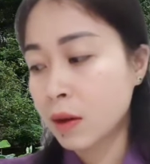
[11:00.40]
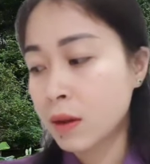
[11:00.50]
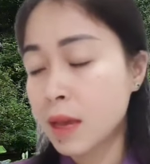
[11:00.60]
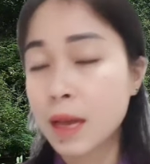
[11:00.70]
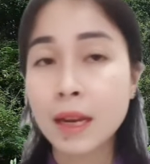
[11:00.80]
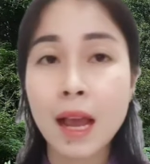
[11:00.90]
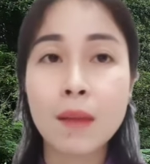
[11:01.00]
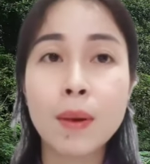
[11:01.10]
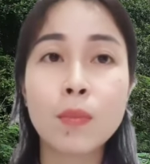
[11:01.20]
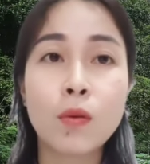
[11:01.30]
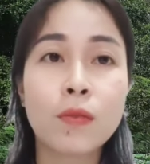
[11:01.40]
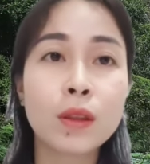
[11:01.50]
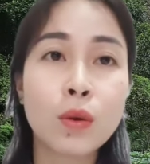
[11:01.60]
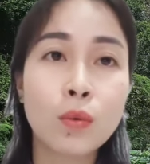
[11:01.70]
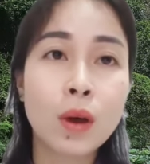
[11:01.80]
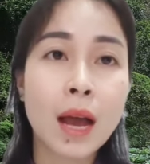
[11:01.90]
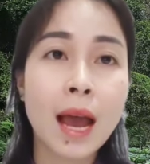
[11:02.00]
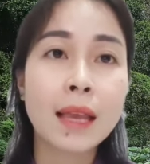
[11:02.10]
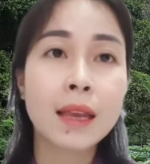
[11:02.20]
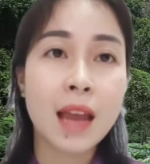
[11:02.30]
nói hiện nay là bắt buộc phải tu ờ,
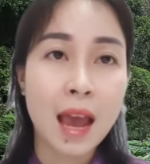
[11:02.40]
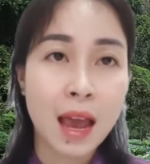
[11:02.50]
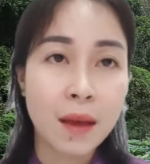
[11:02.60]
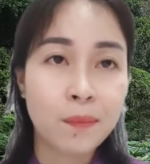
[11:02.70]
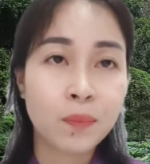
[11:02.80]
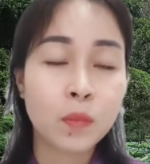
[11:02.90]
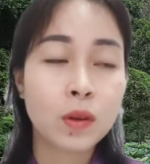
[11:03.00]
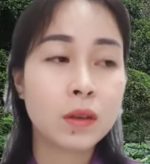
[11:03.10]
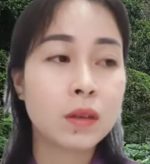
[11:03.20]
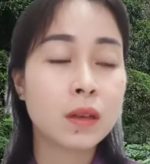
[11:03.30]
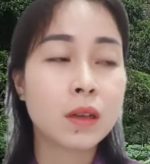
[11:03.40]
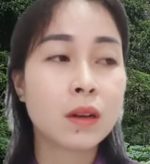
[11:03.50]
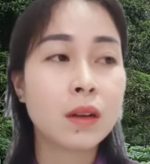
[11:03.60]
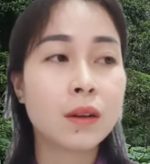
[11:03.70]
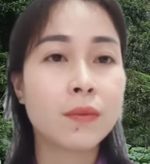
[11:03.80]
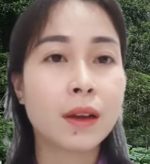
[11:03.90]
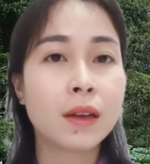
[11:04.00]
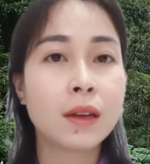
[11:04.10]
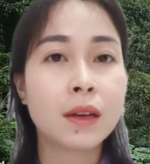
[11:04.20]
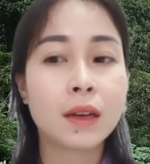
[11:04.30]
a di đà có người thì nói là
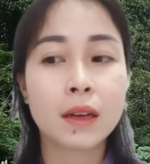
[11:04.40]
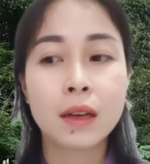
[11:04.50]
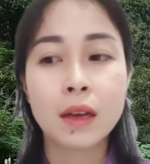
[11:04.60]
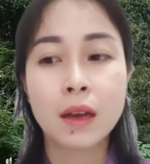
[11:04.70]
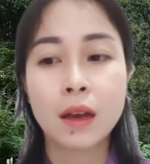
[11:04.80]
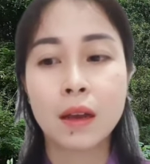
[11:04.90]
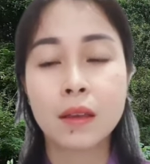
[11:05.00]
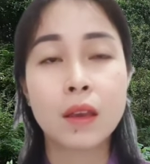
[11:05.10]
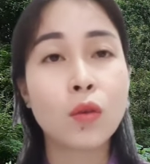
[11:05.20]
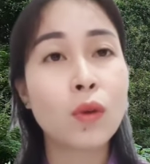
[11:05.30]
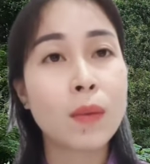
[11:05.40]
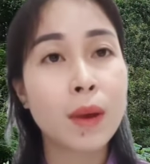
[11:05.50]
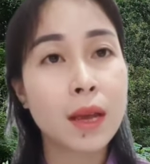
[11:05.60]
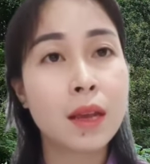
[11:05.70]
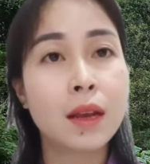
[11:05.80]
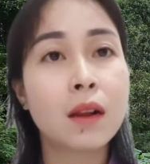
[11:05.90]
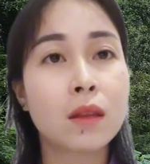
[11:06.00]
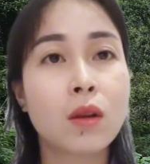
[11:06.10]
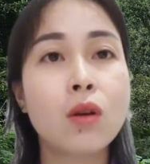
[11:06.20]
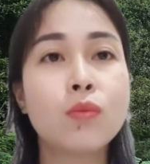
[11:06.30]
phải ờ, à, chị chú đại bi rất
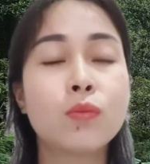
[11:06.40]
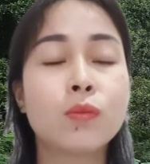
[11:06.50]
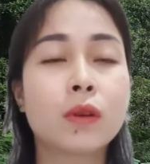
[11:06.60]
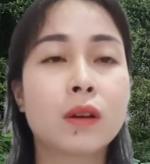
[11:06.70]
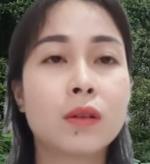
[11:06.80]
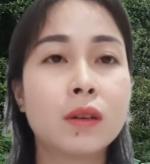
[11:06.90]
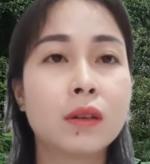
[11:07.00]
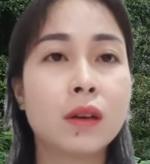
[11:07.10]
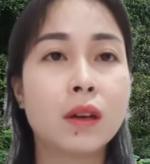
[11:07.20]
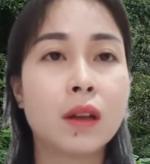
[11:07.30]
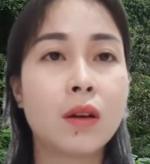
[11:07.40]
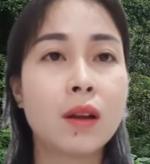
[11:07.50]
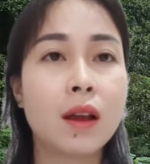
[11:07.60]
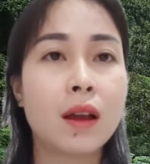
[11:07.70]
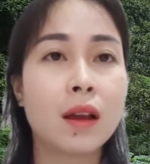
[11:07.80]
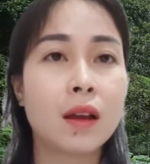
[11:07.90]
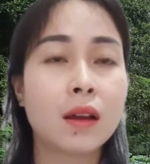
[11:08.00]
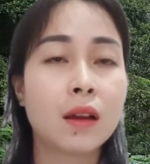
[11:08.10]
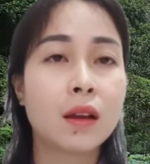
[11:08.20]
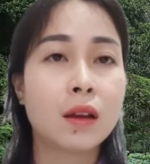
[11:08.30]
là tốt mà có người thì nói là
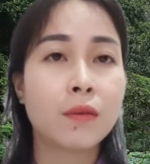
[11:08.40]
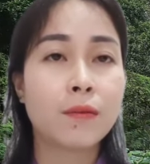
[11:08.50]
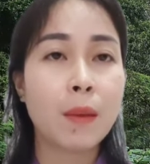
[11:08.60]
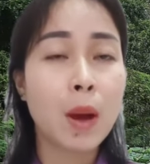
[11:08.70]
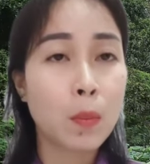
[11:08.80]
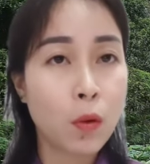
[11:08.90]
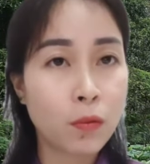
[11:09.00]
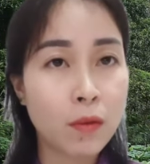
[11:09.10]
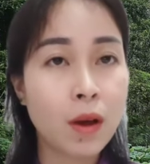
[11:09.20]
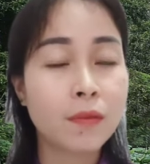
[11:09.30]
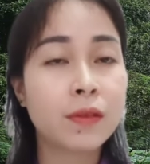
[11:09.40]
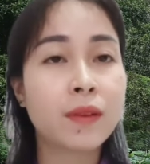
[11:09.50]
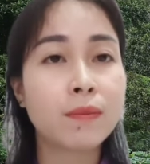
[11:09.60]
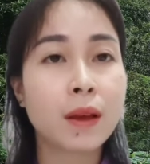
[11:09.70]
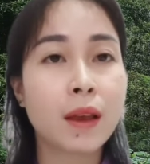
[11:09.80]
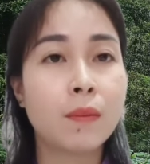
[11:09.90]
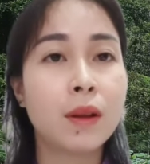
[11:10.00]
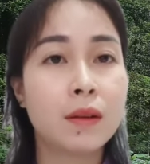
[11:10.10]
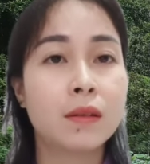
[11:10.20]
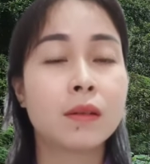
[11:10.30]
phải bắt buộc phải qua phương pháp thiền
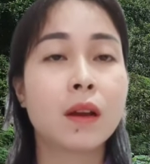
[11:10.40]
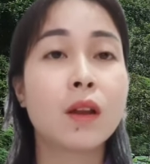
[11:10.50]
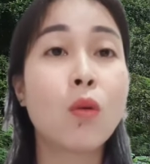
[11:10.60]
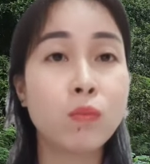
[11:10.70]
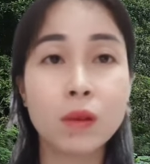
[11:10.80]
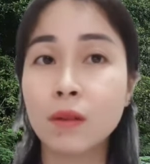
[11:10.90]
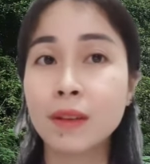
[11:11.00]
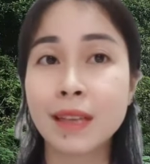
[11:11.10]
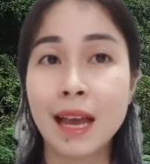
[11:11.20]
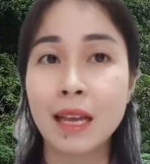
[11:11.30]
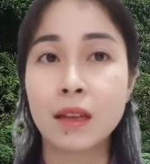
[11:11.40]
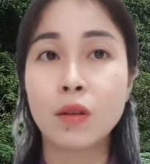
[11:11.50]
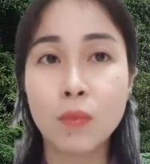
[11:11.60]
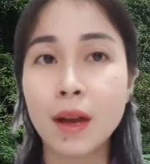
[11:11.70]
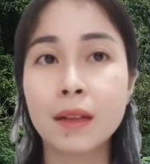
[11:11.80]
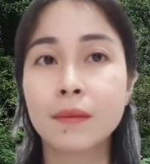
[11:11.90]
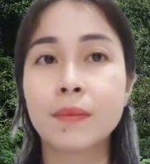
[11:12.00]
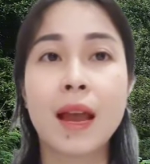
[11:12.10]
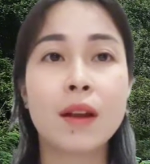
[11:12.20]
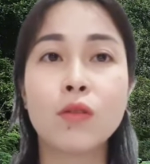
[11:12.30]
mới được thì đúng chứ không phải sai đúng hết
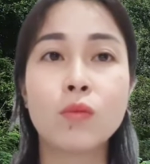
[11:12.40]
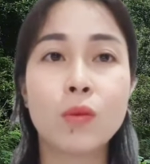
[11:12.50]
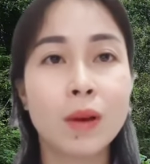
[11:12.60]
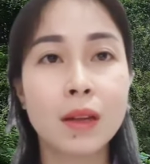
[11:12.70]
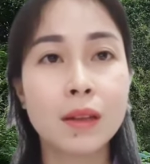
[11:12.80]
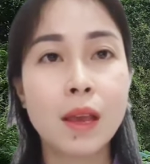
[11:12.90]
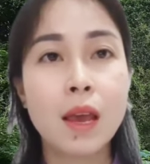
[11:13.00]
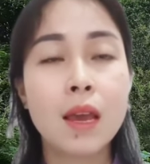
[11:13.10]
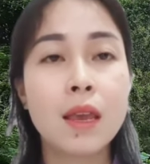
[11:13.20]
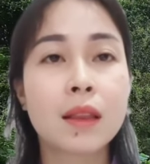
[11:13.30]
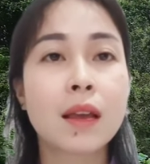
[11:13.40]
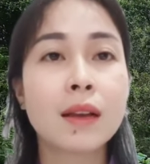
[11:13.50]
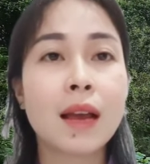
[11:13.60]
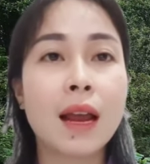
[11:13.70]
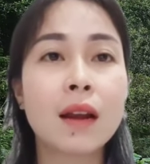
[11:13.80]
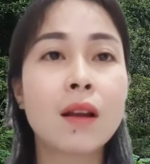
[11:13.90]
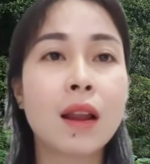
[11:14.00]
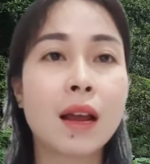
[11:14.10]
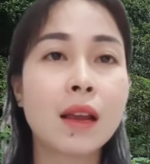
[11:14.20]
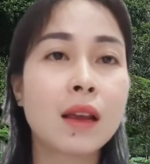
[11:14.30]
ai nói cũng đúng hết nhưng tất cả cái đó
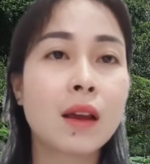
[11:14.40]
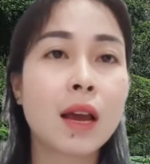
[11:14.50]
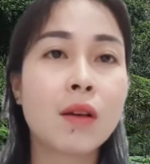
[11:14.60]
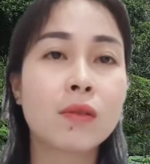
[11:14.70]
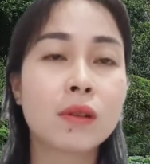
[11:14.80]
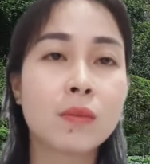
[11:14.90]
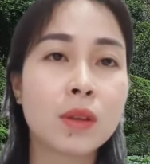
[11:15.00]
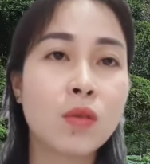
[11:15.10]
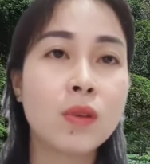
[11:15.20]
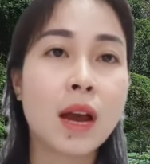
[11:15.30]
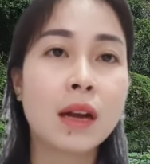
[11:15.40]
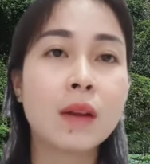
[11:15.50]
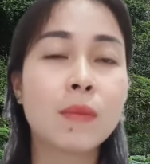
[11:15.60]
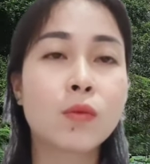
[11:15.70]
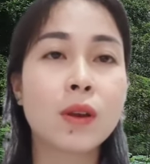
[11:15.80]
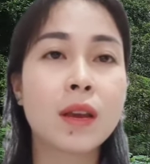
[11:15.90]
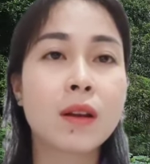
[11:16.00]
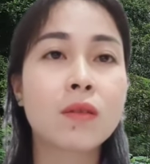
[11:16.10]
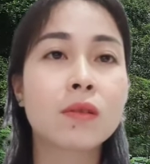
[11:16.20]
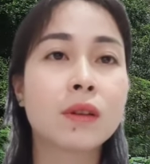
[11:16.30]
là cái cái con đường mình dụ dẫn để mình quay về
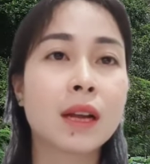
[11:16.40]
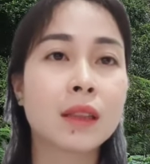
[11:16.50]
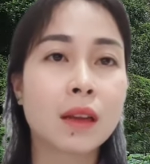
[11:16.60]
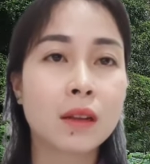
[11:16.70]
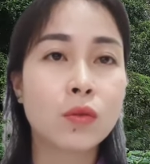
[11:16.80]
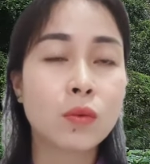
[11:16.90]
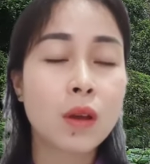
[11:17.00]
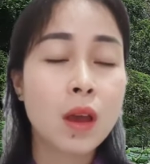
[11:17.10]
cái con đường thanh tịnh